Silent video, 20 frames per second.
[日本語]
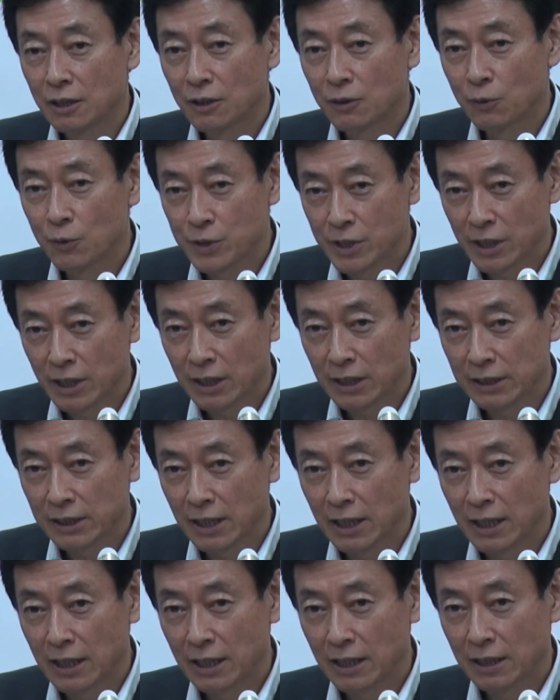こうした中
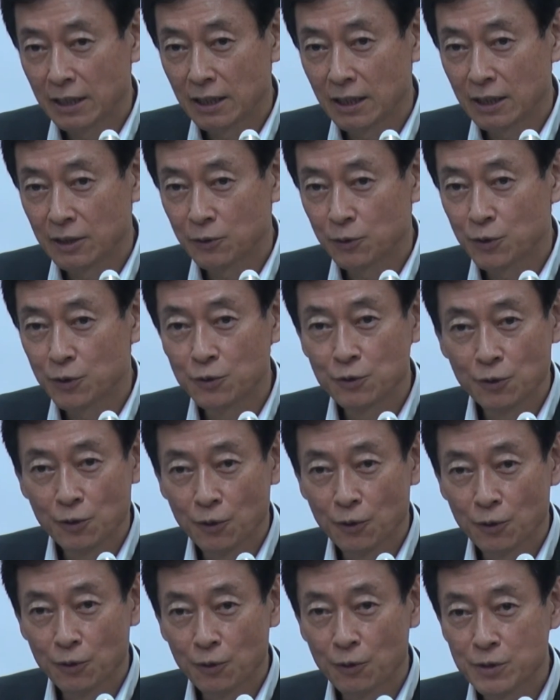で休
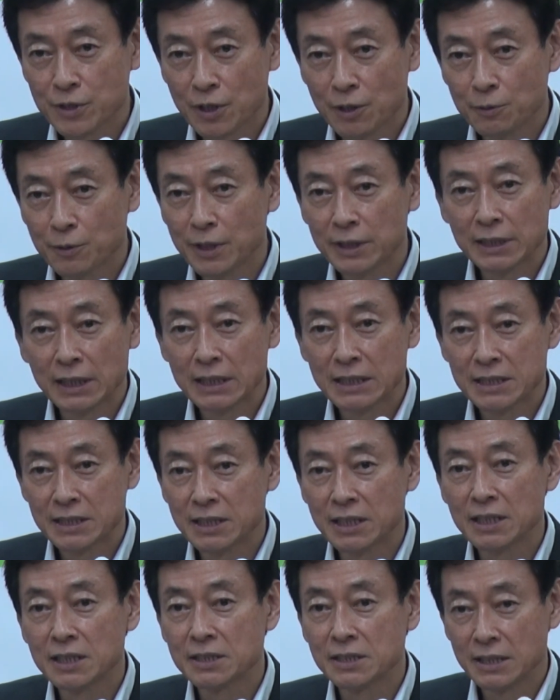業要請を受けたりし
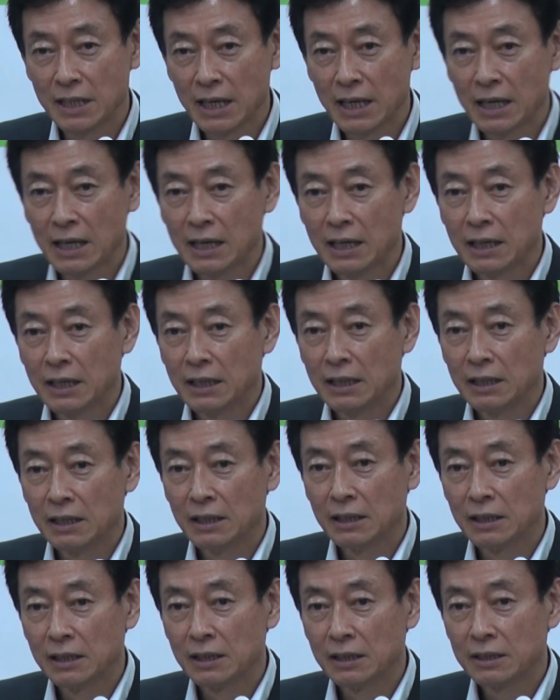てですね、
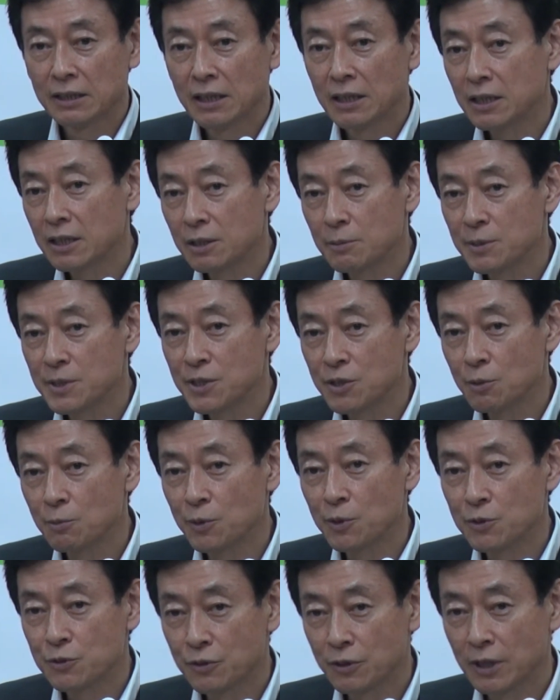え大変厳しい
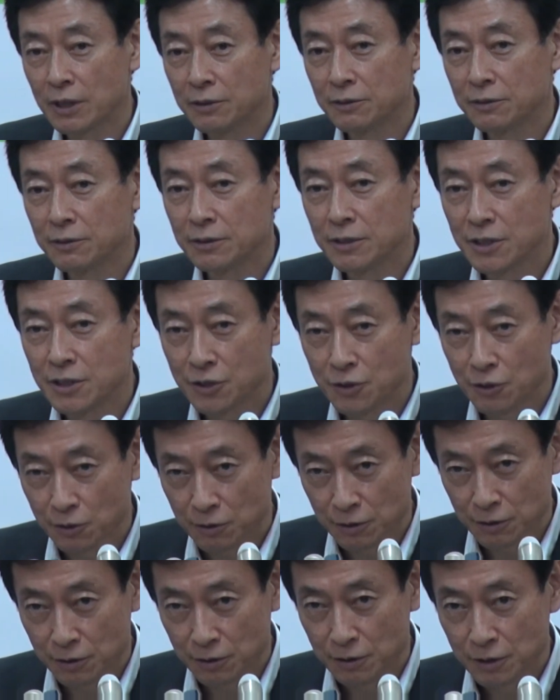思いをしておられる飲
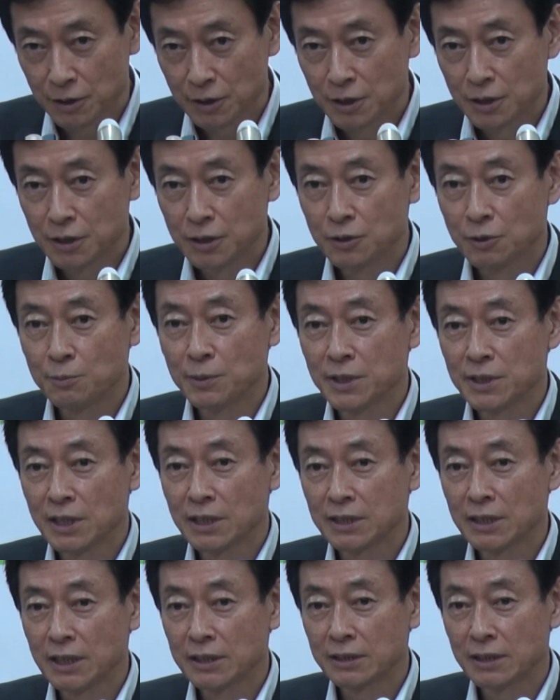食の皆さ
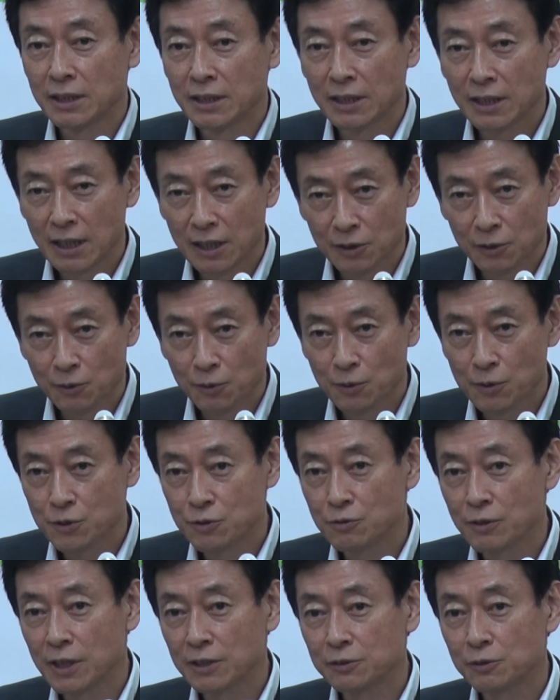んであったり観光
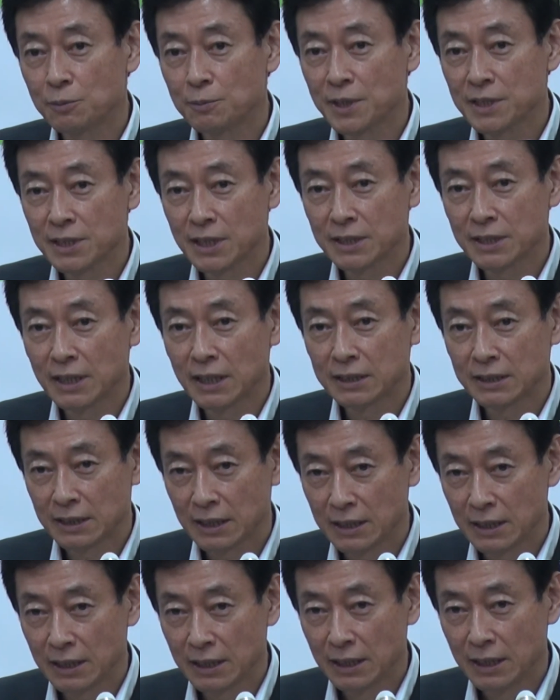宿泊の皆さんであっ
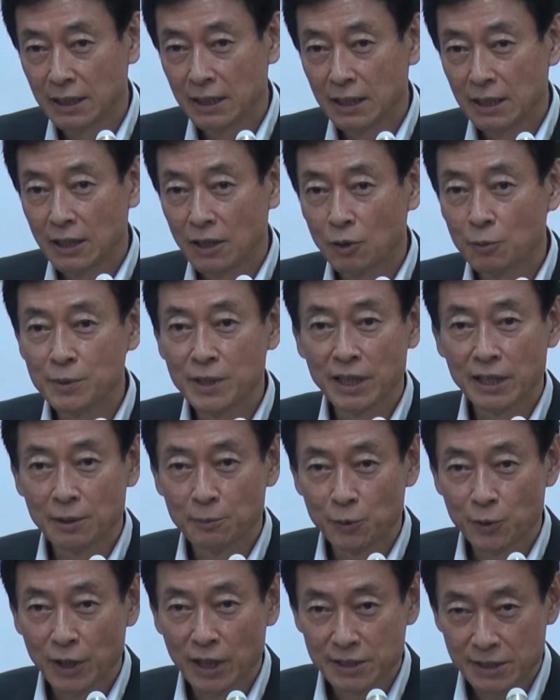たりお土産
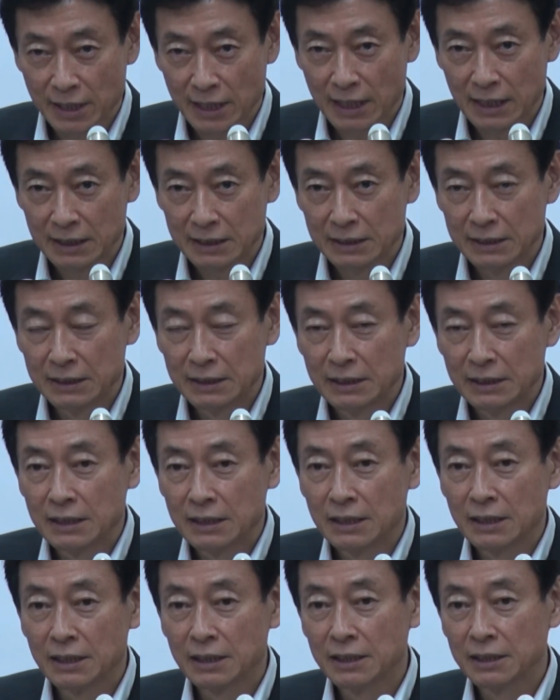物屋さん、
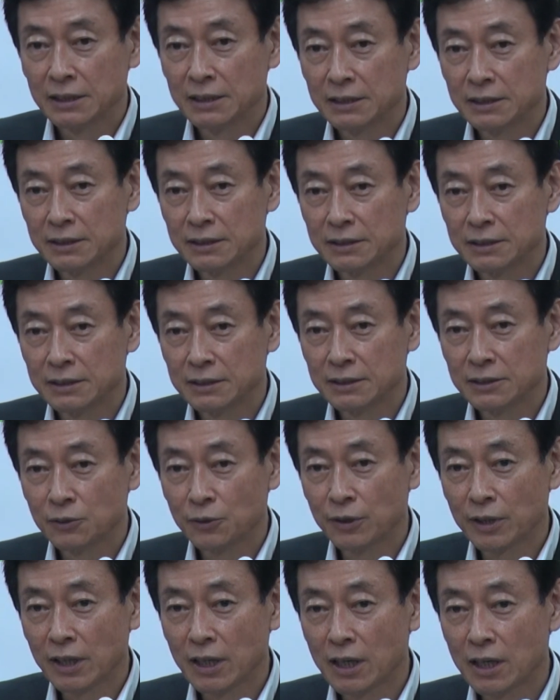えそ
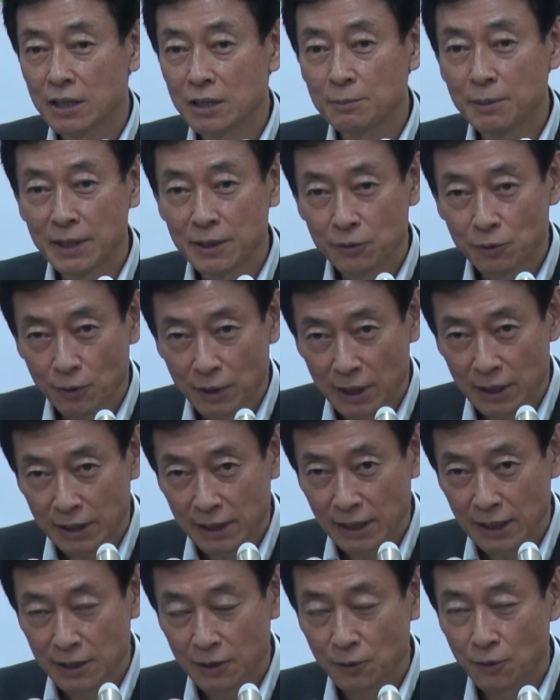れからイベント関
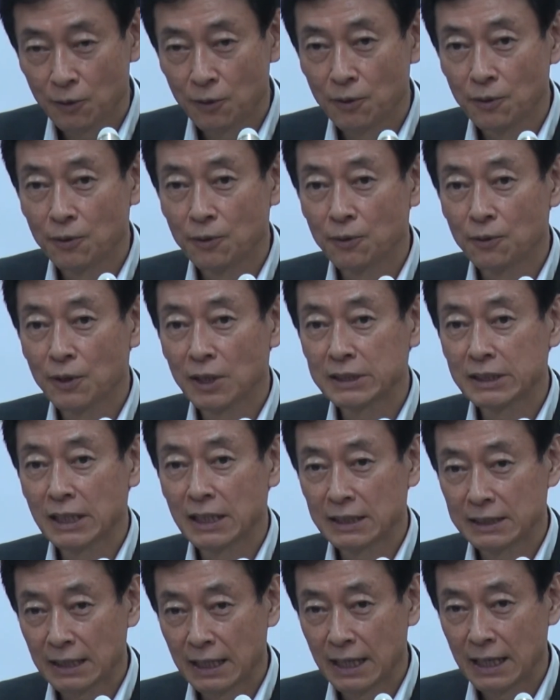係の
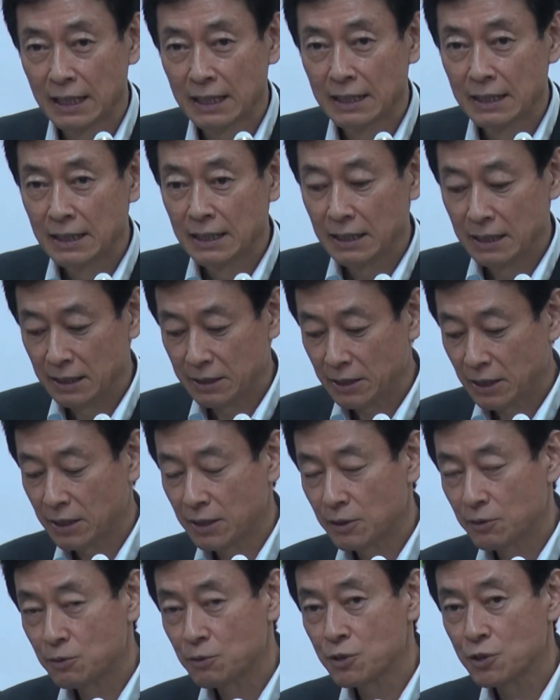方々、え大
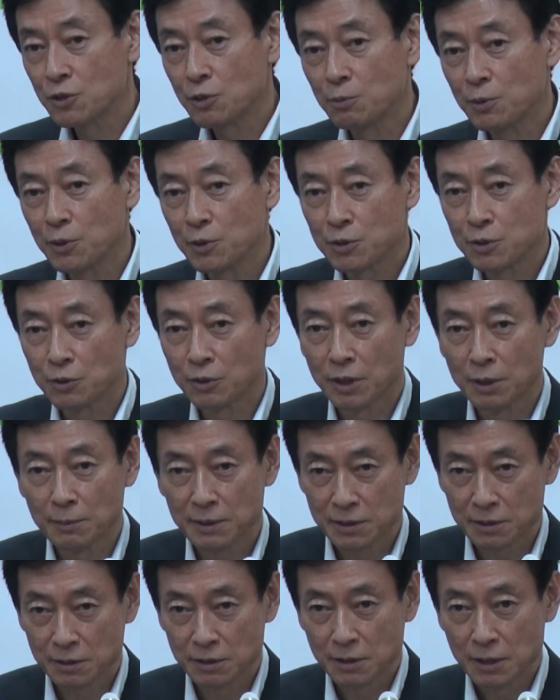変苦しい思いをしておられ
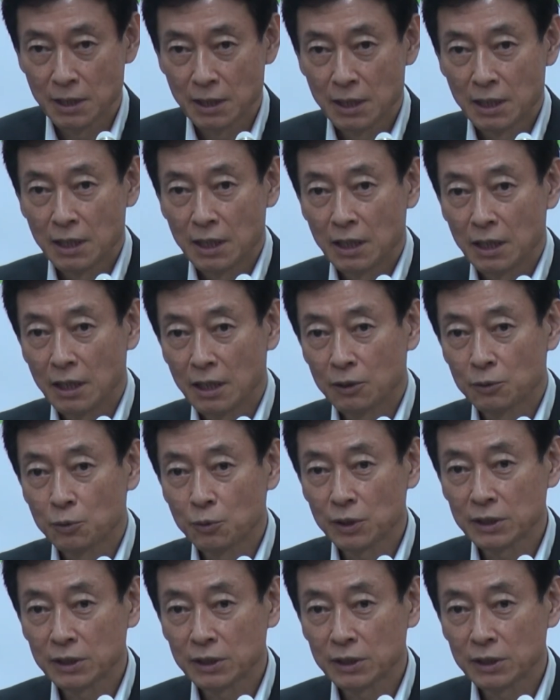ます、えこの